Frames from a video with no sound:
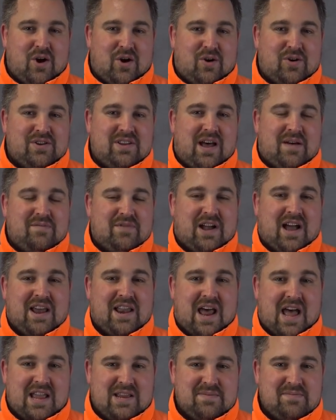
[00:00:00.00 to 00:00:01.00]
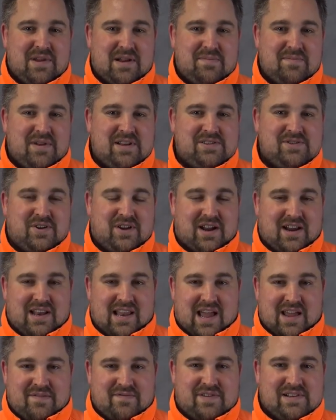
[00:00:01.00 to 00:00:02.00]
Heute haben wir kein Eichenblatt mehr, sondern einen
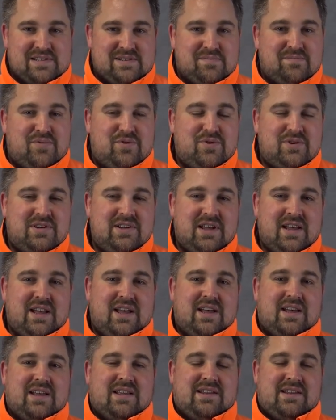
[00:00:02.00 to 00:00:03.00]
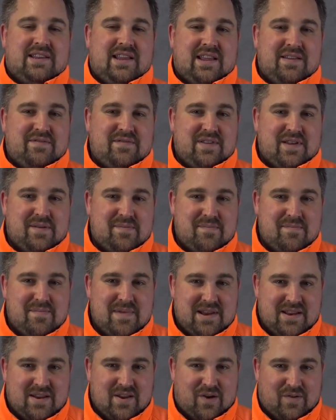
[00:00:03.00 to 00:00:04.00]
kleinen weißen Punkt, den wir
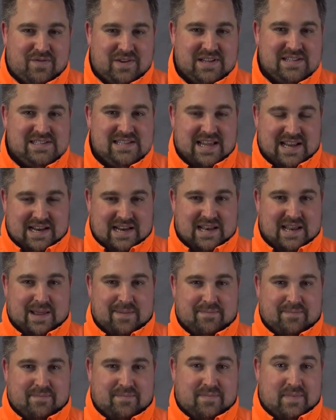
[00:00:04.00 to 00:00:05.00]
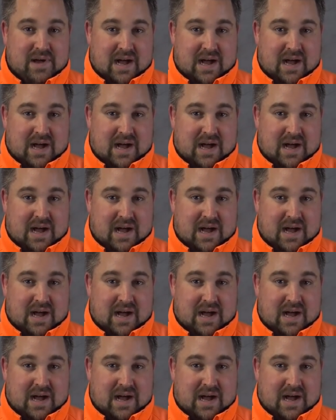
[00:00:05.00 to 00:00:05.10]
mitten auf die Zehen kleben.